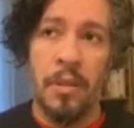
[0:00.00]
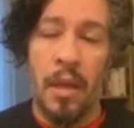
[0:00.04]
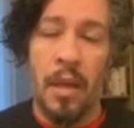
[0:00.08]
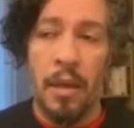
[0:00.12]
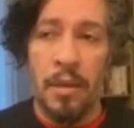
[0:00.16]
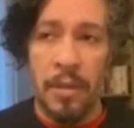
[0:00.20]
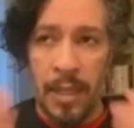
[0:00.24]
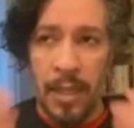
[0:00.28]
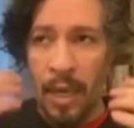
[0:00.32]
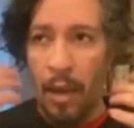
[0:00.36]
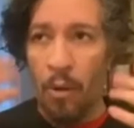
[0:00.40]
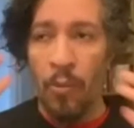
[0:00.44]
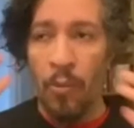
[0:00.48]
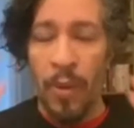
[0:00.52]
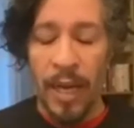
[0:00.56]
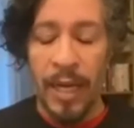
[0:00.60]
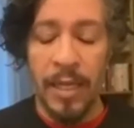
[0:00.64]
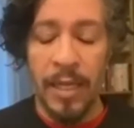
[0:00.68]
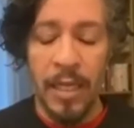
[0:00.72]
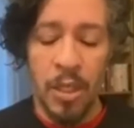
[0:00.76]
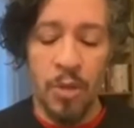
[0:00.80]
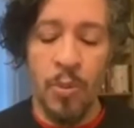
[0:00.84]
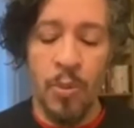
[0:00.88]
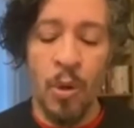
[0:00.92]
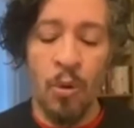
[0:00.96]
sei lá, um
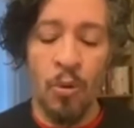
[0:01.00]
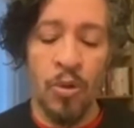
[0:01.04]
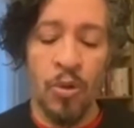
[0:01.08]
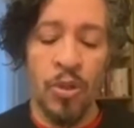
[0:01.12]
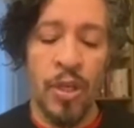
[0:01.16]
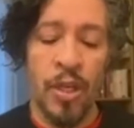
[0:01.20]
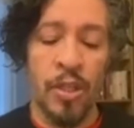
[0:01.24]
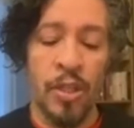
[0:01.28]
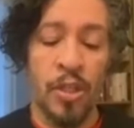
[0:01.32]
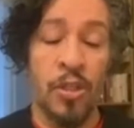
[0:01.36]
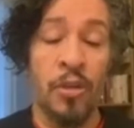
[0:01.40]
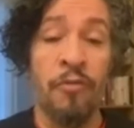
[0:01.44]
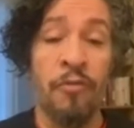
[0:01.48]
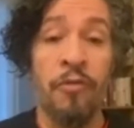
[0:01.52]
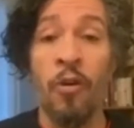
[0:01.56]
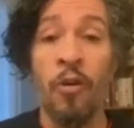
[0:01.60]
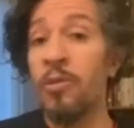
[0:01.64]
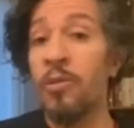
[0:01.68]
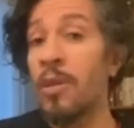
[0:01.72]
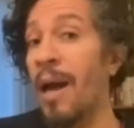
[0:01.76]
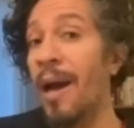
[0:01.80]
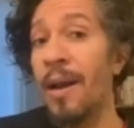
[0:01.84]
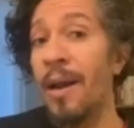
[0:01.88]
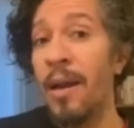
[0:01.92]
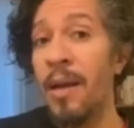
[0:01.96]
mecanismo inconsciente de
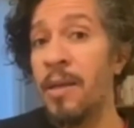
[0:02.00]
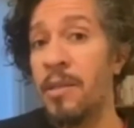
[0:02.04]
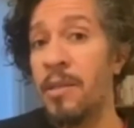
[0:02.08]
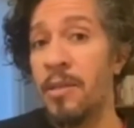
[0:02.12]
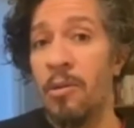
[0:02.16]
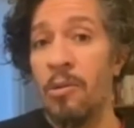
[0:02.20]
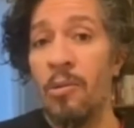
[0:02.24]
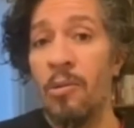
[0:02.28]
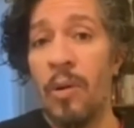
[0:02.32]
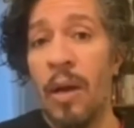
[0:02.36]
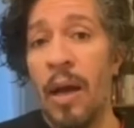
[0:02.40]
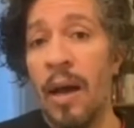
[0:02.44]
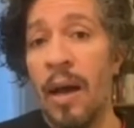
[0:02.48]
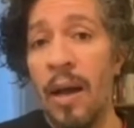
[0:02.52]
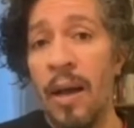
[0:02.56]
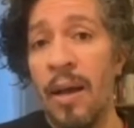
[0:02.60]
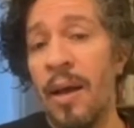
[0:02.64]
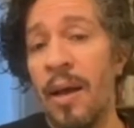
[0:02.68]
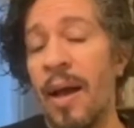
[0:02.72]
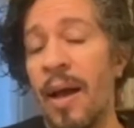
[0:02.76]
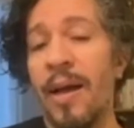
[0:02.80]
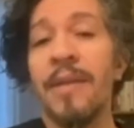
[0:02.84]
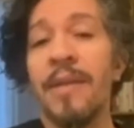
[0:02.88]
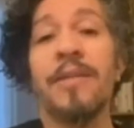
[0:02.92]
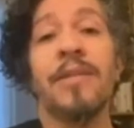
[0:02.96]
voltar a esse lugar,
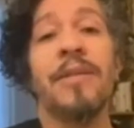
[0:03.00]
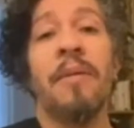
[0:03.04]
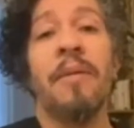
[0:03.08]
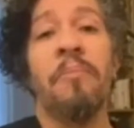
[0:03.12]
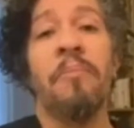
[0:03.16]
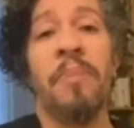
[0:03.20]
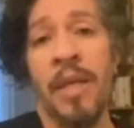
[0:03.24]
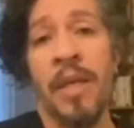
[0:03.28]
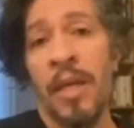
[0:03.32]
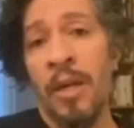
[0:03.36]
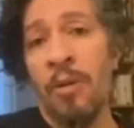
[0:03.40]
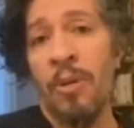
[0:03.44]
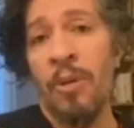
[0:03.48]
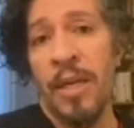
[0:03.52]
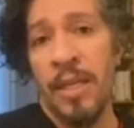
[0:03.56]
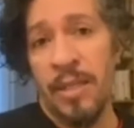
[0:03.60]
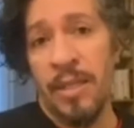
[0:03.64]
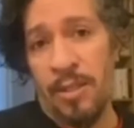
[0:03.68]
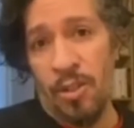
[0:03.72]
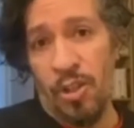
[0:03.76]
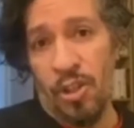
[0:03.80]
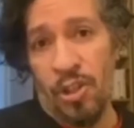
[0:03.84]
a esse abrigo, a esse